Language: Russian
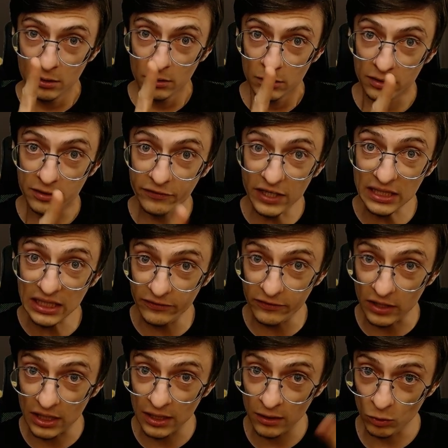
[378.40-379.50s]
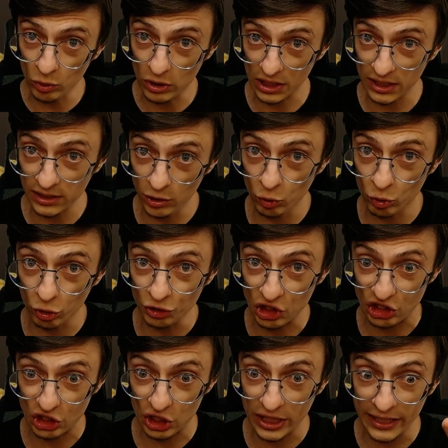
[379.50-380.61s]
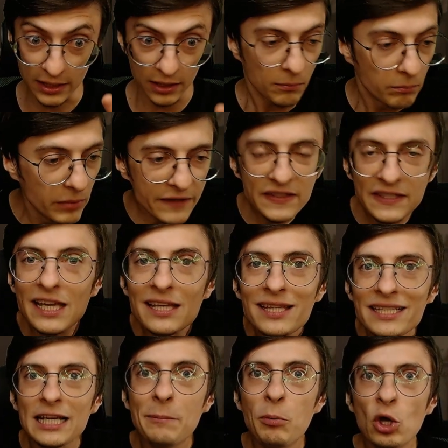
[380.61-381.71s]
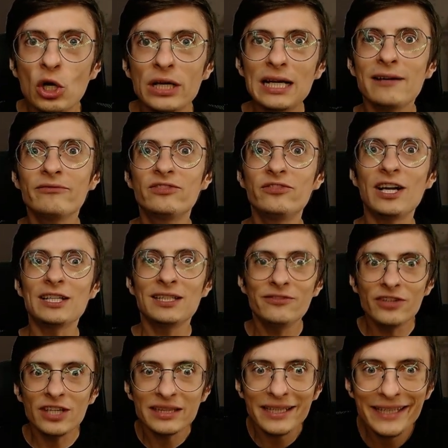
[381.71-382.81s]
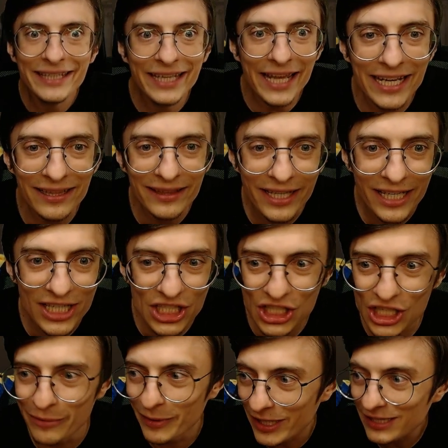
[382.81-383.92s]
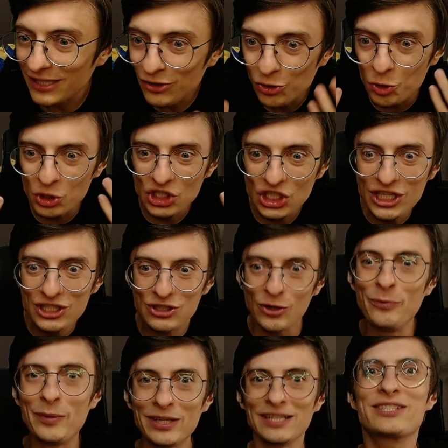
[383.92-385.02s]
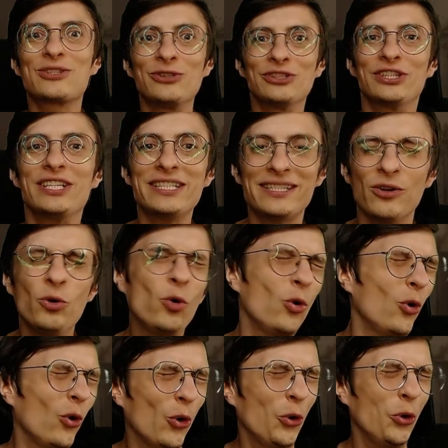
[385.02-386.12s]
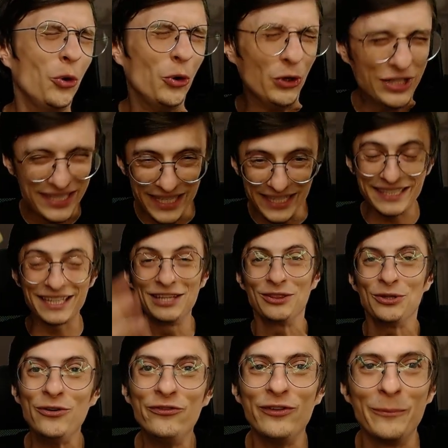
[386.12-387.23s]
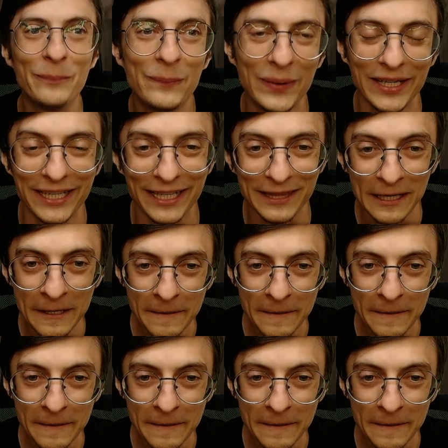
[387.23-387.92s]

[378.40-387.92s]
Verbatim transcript: 2 на 2 украдено у Counter-Strike. Мы все до сих пор играем в 2 на 2, это охеренный режим. Это лучшее, что было с Counter-Strike. Ой, со стендофом, блин.